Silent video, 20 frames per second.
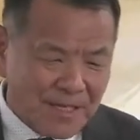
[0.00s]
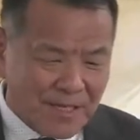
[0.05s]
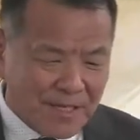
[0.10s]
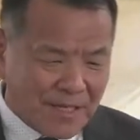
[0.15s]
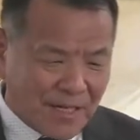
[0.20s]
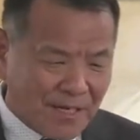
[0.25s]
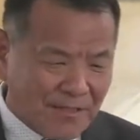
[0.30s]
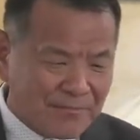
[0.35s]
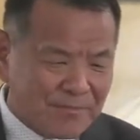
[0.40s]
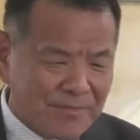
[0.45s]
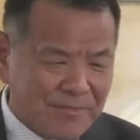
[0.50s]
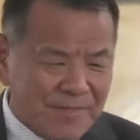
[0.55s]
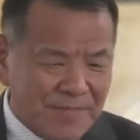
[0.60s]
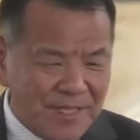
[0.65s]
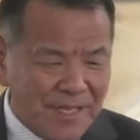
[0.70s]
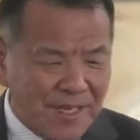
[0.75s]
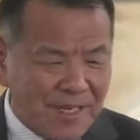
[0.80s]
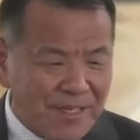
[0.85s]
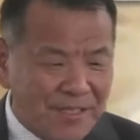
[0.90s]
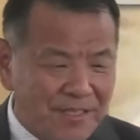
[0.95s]
好，
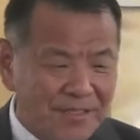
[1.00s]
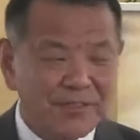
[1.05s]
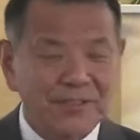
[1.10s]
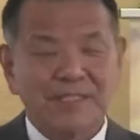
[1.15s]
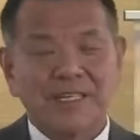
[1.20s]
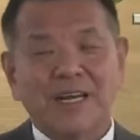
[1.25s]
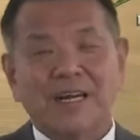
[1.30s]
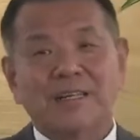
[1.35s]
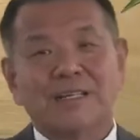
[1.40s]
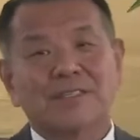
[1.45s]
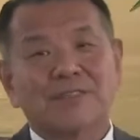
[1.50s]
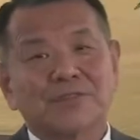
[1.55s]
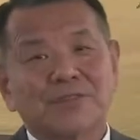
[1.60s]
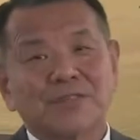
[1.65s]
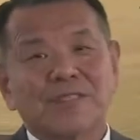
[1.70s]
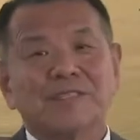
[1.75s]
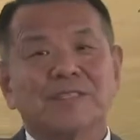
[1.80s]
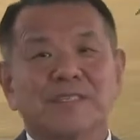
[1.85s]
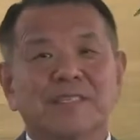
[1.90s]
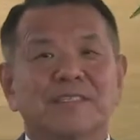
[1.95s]
第二个就讲了，是说，
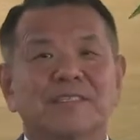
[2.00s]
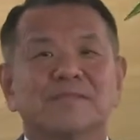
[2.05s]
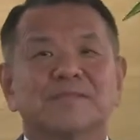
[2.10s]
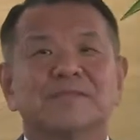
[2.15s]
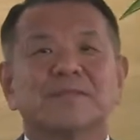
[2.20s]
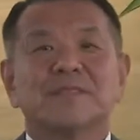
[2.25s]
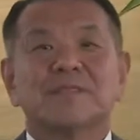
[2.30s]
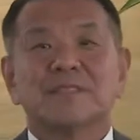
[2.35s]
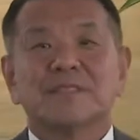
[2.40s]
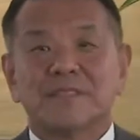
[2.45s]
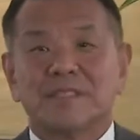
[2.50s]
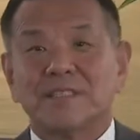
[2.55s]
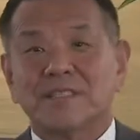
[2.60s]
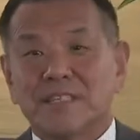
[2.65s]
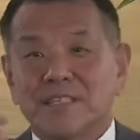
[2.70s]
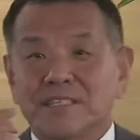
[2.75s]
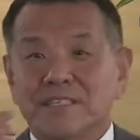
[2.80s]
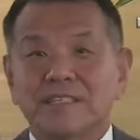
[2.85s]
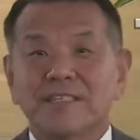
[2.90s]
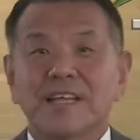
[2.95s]
哎，这是第
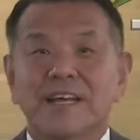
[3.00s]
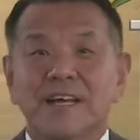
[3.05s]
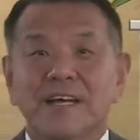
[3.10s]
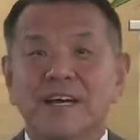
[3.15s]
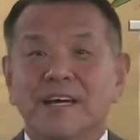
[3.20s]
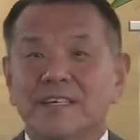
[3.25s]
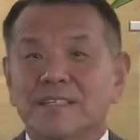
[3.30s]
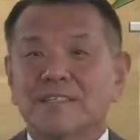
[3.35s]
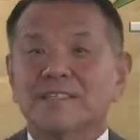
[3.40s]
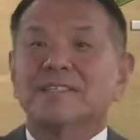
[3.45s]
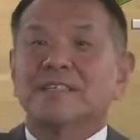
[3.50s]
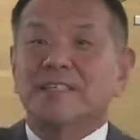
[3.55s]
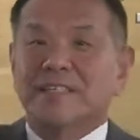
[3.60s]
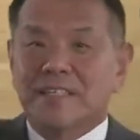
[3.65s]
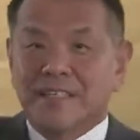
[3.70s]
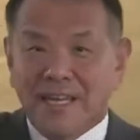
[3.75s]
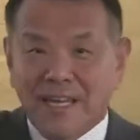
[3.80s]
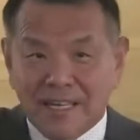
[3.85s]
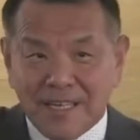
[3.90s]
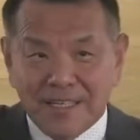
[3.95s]
一次店哈离
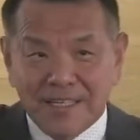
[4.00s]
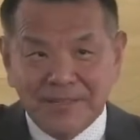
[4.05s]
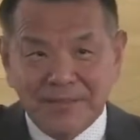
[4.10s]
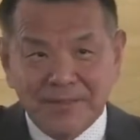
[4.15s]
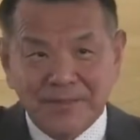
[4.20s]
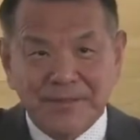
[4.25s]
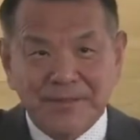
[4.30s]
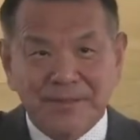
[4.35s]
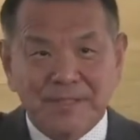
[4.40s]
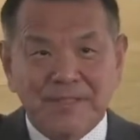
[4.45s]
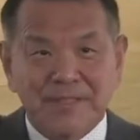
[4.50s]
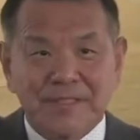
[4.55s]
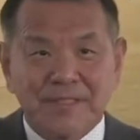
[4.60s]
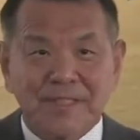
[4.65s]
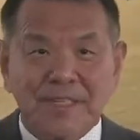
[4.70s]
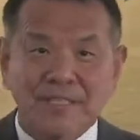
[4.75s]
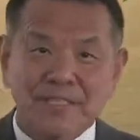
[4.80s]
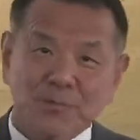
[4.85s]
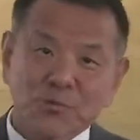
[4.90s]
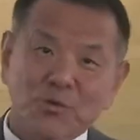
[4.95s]
开了，
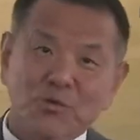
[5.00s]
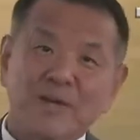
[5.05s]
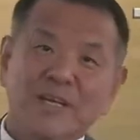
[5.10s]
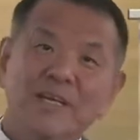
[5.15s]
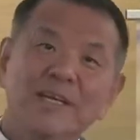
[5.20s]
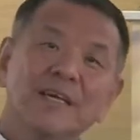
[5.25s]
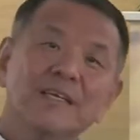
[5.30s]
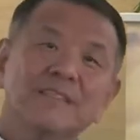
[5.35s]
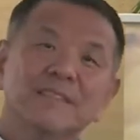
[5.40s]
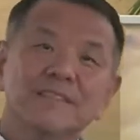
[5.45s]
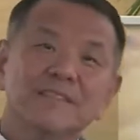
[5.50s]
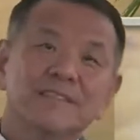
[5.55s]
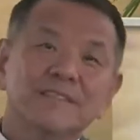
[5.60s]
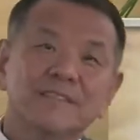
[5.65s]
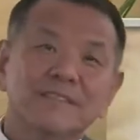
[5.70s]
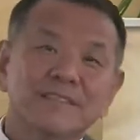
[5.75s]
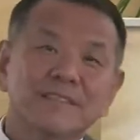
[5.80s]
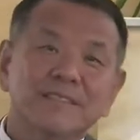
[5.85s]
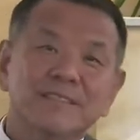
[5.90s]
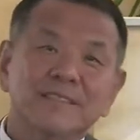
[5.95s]
他怎么回来呢？
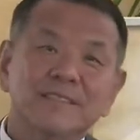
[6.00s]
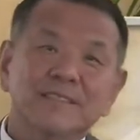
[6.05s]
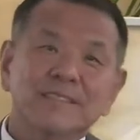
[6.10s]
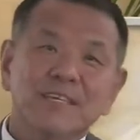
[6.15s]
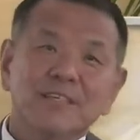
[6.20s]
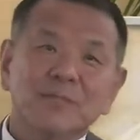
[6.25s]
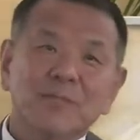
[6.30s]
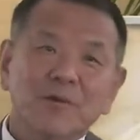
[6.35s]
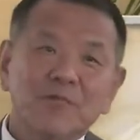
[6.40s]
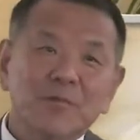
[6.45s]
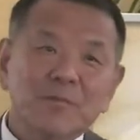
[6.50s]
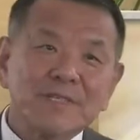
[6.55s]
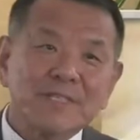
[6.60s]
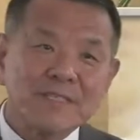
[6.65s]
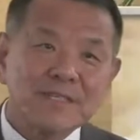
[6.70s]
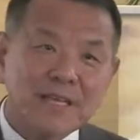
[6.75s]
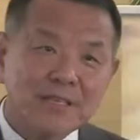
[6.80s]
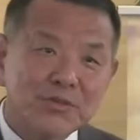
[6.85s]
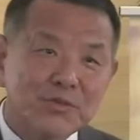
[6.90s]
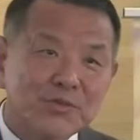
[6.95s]
他是把我们
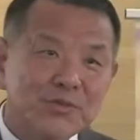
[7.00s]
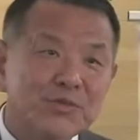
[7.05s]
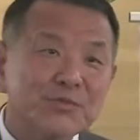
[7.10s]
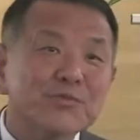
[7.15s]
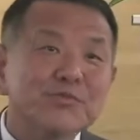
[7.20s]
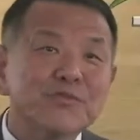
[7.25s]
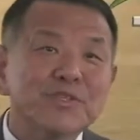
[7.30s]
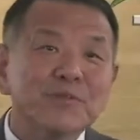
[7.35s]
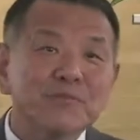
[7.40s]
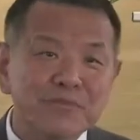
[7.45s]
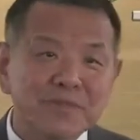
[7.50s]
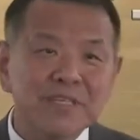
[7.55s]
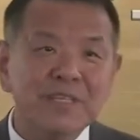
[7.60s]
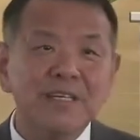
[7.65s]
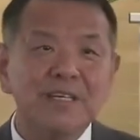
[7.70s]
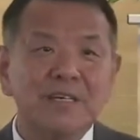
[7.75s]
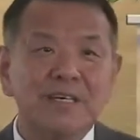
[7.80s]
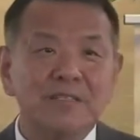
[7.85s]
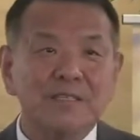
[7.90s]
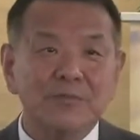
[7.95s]
散去的目的不是
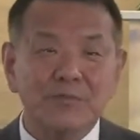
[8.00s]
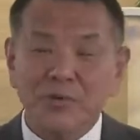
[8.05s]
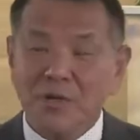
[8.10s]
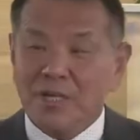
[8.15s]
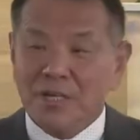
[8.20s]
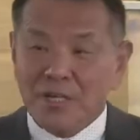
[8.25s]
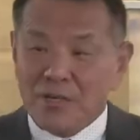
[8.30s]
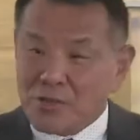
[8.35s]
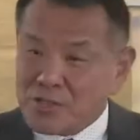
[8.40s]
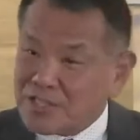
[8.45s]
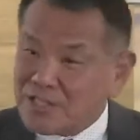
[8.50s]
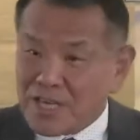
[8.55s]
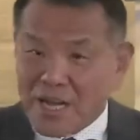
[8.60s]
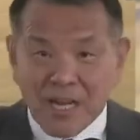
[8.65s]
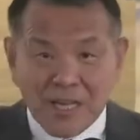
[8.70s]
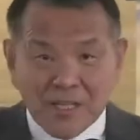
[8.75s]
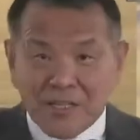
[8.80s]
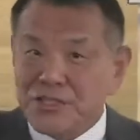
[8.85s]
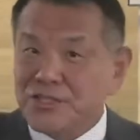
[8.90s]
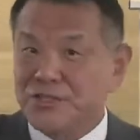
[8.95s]
这个，他说
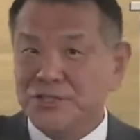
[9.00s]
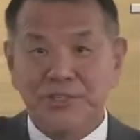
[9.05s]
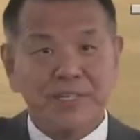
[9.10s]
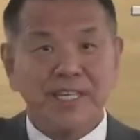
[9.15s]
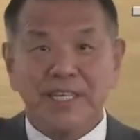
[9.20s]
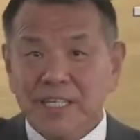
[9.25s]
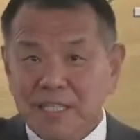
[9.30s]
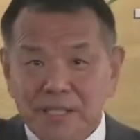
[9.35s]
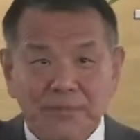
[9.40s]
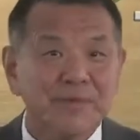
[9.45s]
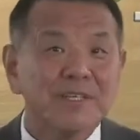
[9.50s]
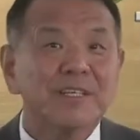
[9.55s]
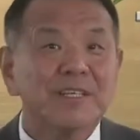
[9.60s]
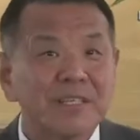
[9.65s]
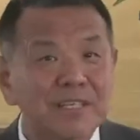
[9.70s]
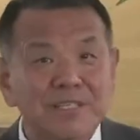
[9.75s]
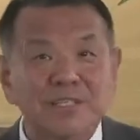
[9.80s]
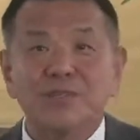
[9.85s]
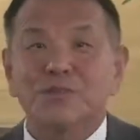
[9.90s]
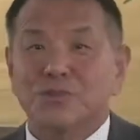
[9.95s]
暂时给你们一
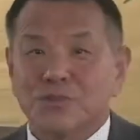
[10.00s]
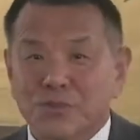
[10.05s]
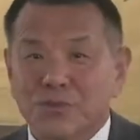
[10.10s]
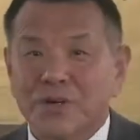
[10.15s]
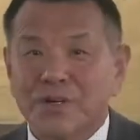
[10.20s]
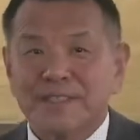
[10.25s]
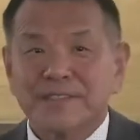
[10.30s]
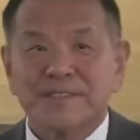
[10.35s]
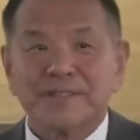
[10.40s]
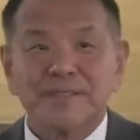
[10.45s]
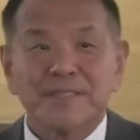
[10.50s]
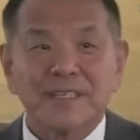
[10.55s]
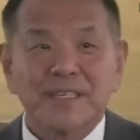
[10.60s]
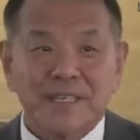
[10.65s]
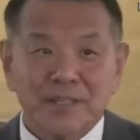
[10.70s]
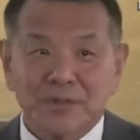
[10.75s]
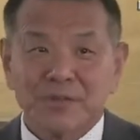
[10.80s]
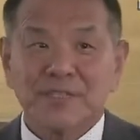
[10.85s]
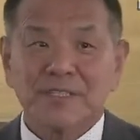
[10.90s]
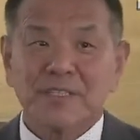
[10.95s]
个圣所，很
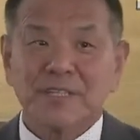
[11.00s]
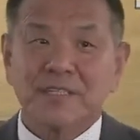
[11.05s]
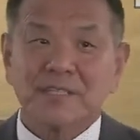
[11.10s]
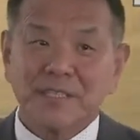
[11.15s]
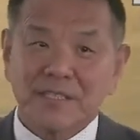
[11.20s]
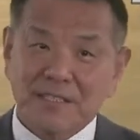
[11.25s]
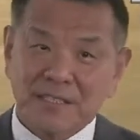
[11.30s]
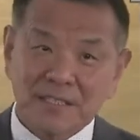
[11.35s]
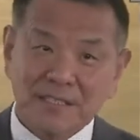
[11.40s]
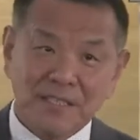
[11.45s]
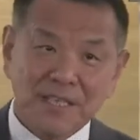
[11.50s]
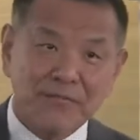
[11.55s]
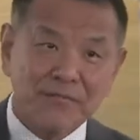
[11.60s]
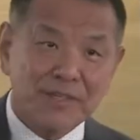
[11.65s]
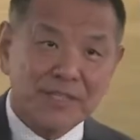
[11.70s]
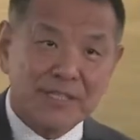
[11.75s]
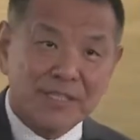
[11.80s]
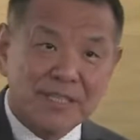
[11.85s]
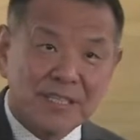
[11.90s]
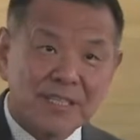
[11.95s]
有意思啊。那些三
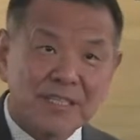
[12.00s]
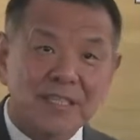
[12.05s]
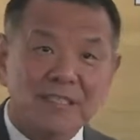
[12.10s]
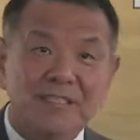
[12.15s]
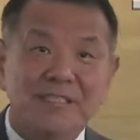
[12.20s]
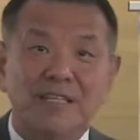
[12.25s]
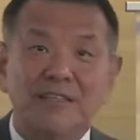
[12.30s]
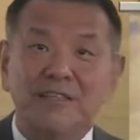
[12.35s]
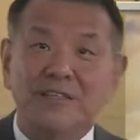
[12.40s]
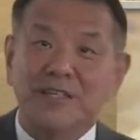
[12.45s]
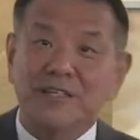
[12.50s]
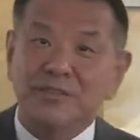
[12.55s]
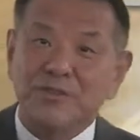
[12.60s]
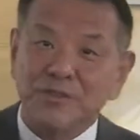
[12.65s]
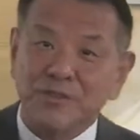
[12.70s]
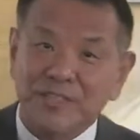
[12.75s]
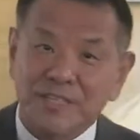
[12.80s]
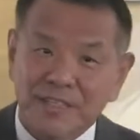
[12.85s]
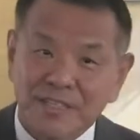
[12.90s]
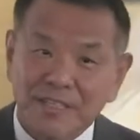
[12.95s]
分之一散到那儿去
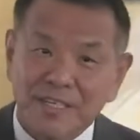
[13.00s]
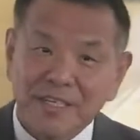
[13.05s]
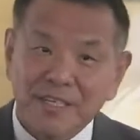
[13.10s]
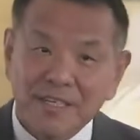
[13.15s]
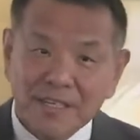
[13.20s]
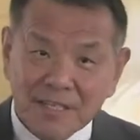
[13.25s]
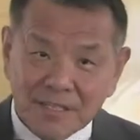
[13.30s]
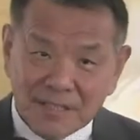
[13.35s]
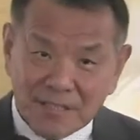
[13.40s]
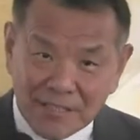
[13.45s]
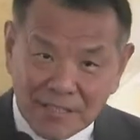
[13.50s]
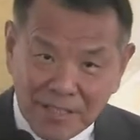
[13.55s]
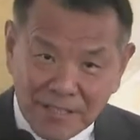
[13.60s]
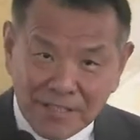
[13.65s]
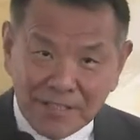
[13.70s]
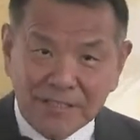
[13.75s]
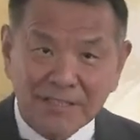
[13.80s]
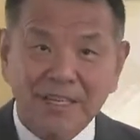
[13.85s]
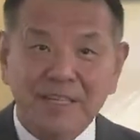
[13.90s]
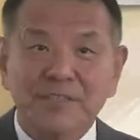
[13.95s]
的人，
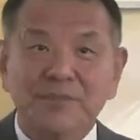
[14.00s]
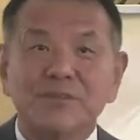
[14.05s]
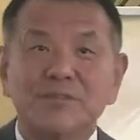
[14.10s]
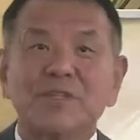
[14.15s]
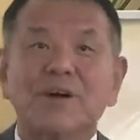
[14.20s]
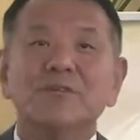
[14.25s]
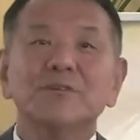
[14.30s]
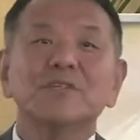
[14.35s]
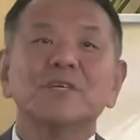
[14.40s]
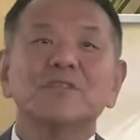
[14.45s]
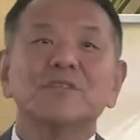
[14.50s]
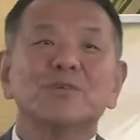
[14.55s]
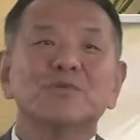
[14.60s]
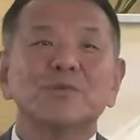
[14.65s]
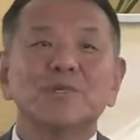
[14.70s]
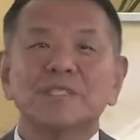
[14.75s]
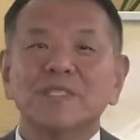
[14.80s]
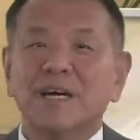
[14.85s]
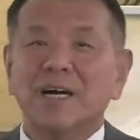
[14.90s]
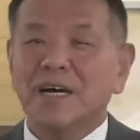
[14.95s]
仍然有刀剑的
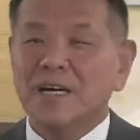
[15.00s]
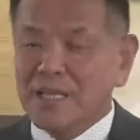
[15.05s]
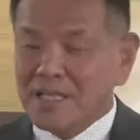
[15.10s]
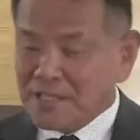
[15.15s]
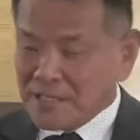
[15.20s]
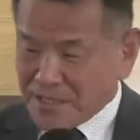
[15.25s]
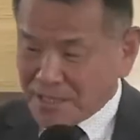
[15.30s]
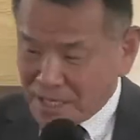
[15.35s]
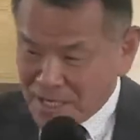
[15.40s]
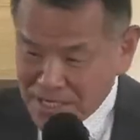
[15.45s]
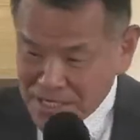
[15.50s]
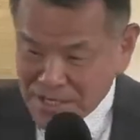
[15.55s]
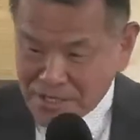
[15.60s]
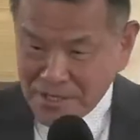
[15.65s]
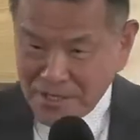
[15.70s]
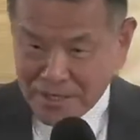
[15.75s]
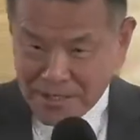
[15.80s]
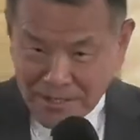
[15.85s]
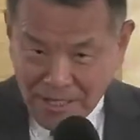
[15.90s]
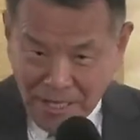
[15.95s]
追杀，但是
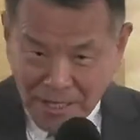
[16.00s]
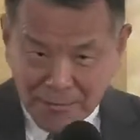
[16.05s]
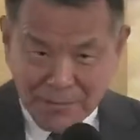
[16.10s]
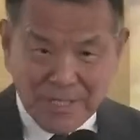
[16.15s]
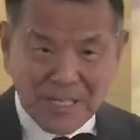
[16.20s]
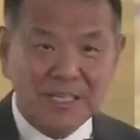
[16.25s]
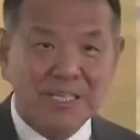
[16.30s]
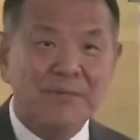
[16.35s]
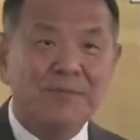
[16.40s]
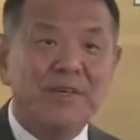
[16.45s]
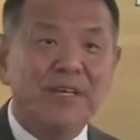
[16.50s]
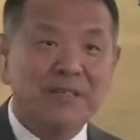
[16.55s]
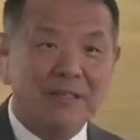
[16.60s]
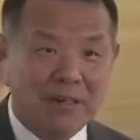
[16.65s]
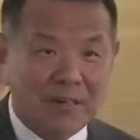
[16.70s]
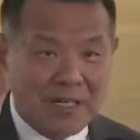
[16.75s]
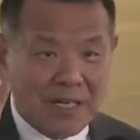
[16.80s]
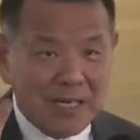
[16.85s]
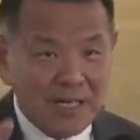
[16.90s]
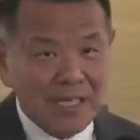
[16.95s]
让他们在那边
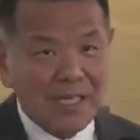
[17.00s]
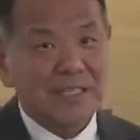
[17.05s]
要干另